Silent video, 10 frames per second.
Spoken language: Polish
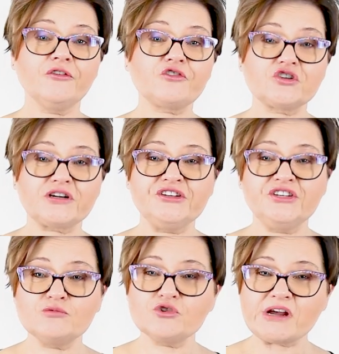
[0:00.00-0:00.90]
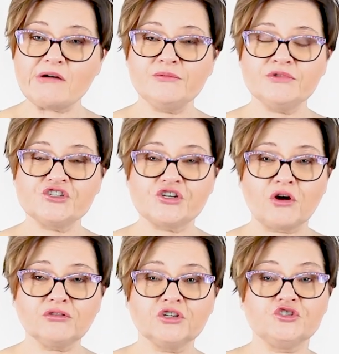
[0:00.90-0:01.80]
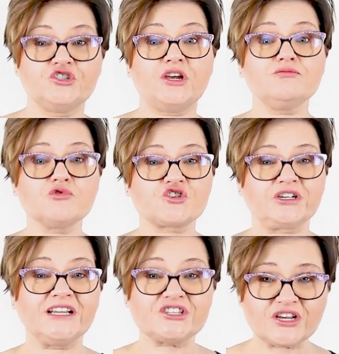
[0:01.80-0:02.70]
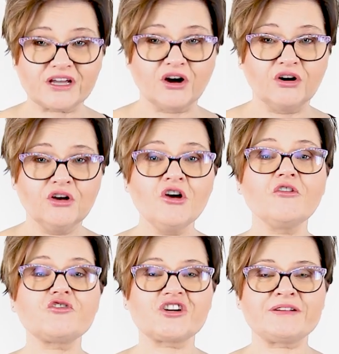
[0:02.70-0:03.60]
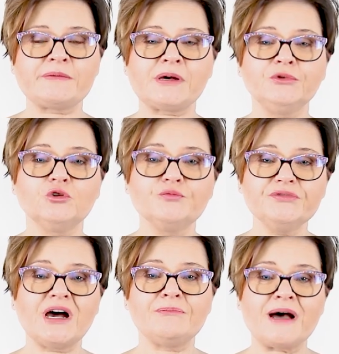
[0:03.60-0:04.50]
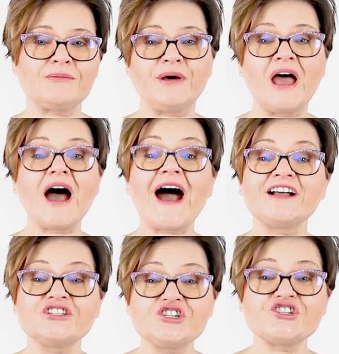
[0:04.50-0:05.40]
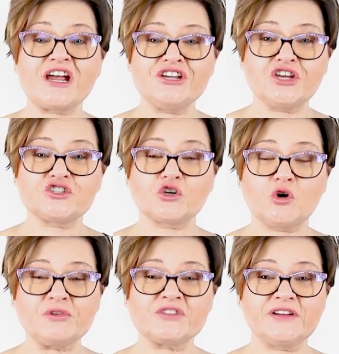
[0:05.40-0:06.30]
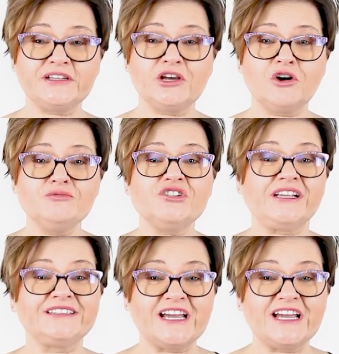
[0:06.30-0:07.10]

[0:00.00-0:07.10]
Wczoraj nie musiałem myć rąk, dzisiaj muszę. Dlaczego? Wczoraj mama mi kupiła mambę, a dzisiaj nie chcę kupić wielkiego misia.